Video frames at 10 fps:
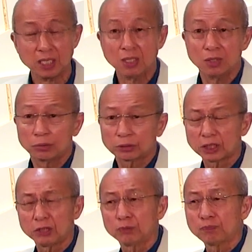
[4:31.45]
sa iyong
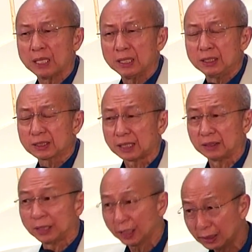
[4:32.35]
trabaho,
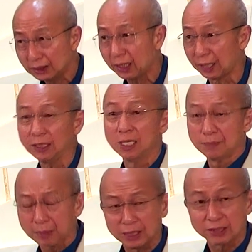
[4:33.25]
sa iyong
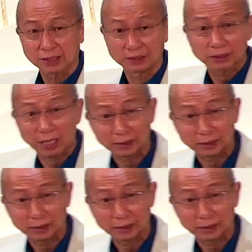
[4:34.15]
pamilya,